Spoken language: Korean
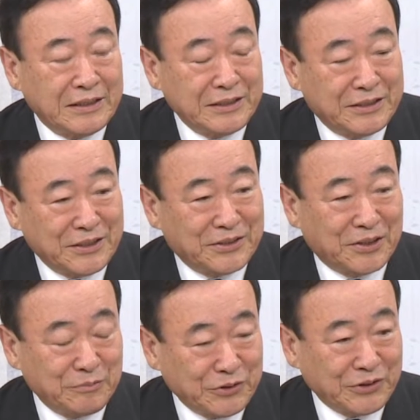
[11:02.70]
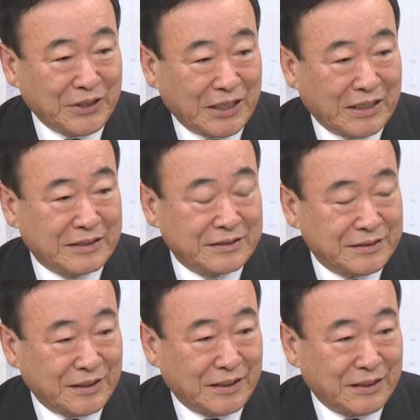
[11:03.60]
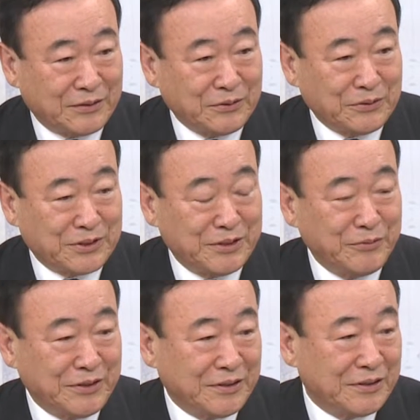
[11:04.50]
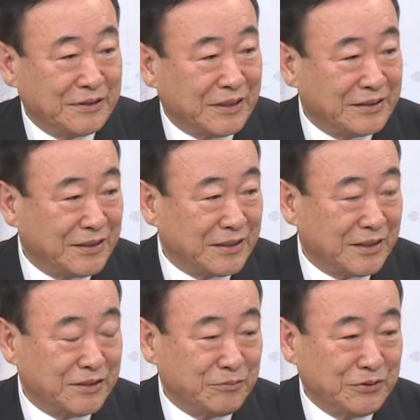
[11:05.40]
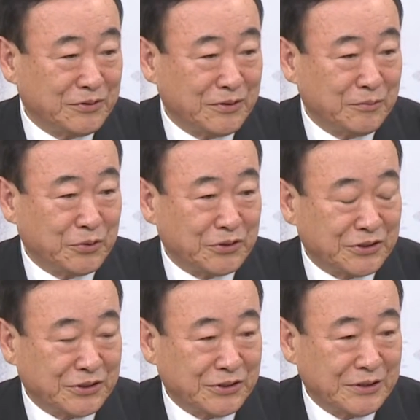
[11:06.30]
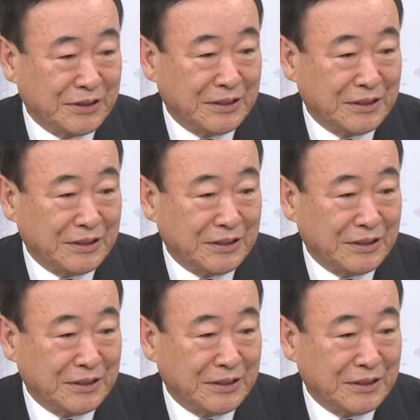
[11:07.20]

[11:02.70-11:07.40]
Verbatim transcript: 인천의 전문가, 학자 또 시민 단체에 계신 분들을 모셔서